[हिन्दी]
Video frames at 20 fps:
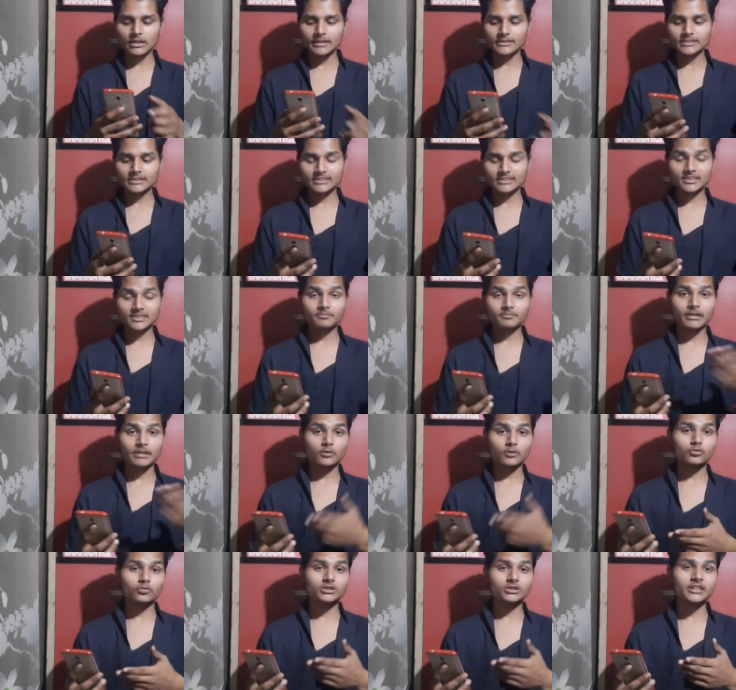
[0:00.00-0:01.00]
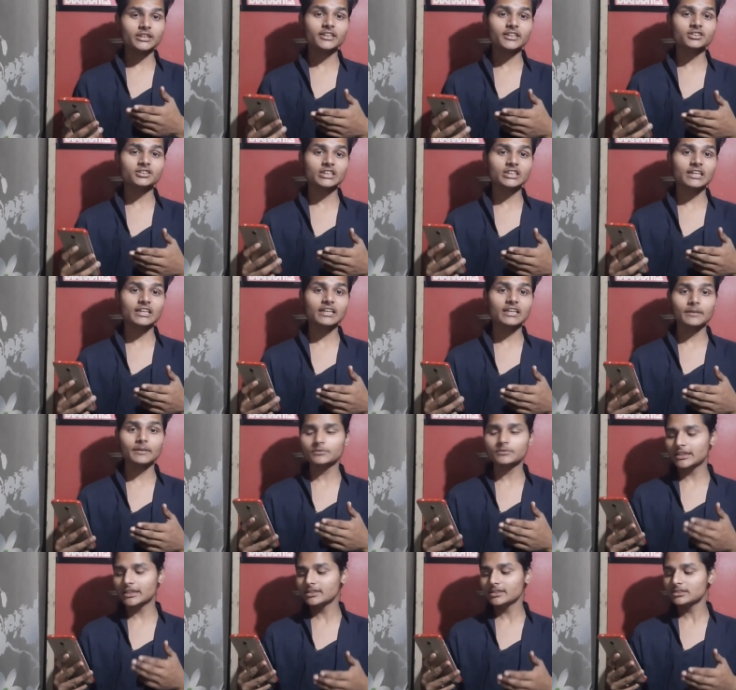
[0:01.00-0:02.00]
जैसे मनोज दे के चैनल आप
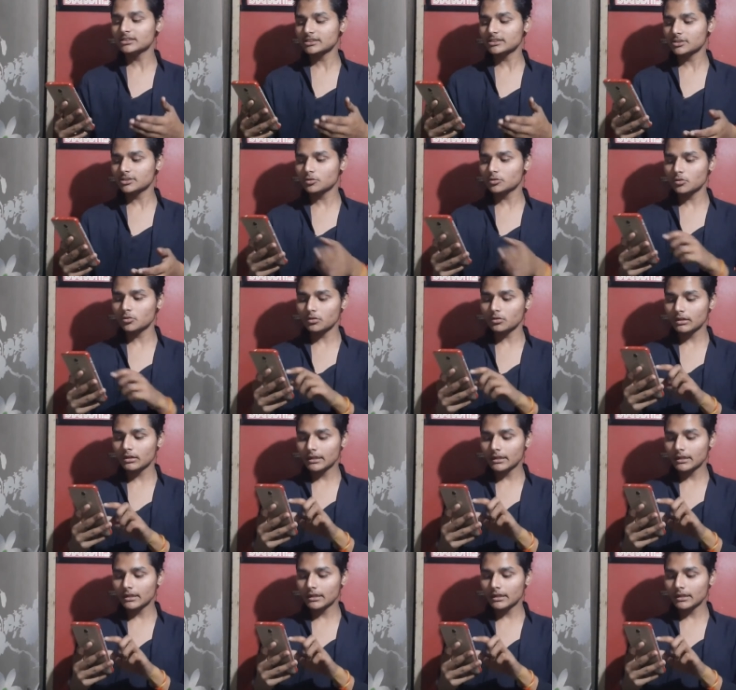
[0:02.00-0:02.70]
देख सकते हो